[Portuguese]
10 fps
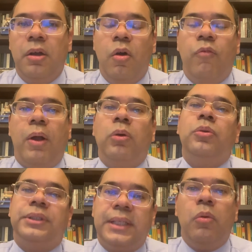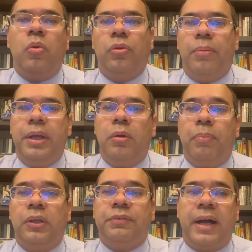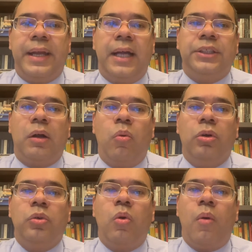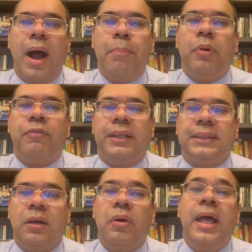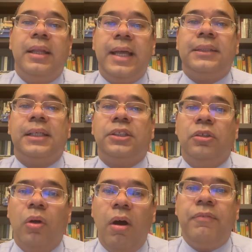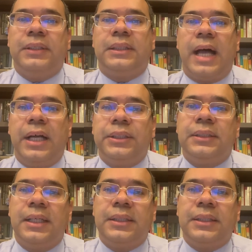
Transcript: O valor do seu condomínio pode variar de acordo com a aprovação dessas novas taxas nas